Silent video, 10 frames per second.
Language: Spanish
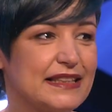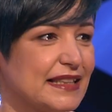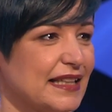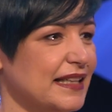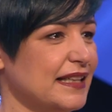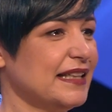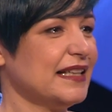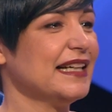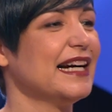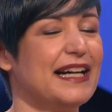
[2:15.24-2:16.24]
Hay
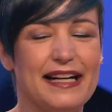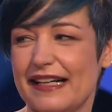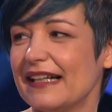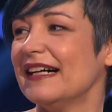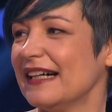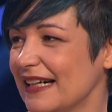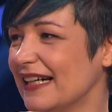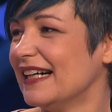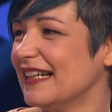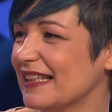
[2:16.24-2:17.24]
películas, hay
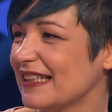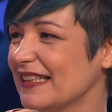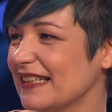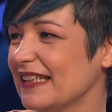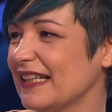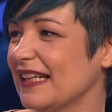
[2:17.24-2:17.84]
películas de.